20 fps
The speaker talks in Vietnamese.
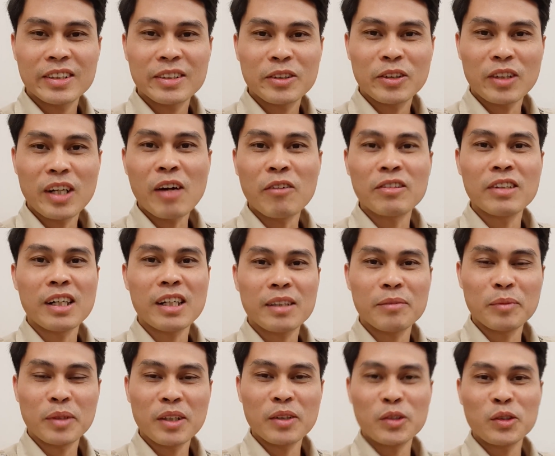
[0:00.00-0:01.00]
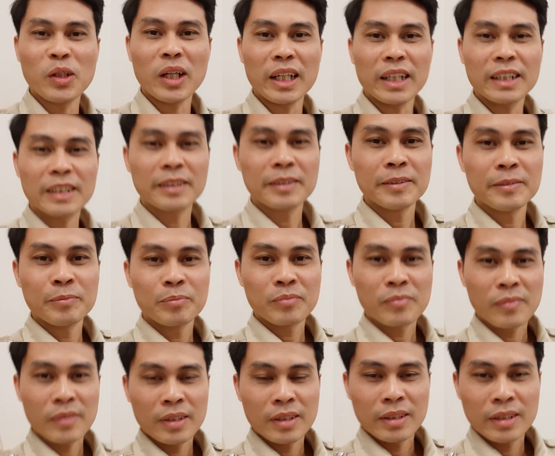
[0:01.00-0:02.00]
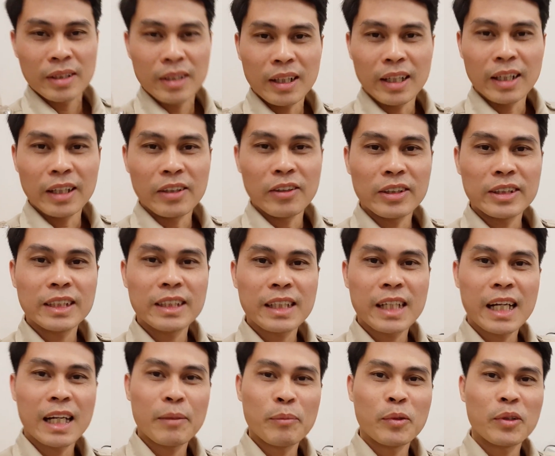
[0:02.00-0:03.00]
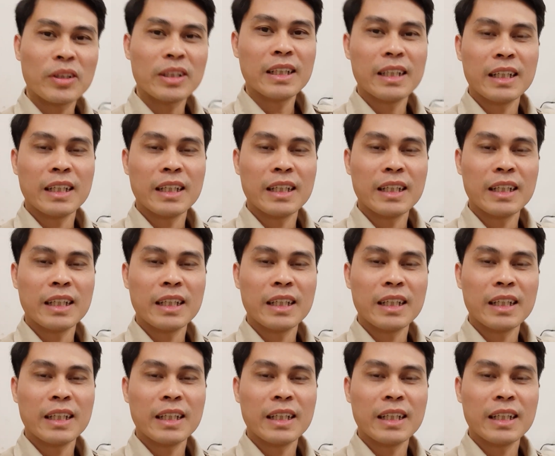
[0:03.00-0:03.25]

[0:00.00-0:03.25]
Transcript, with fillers: có đọc được một câu chuyện. Đó chính là một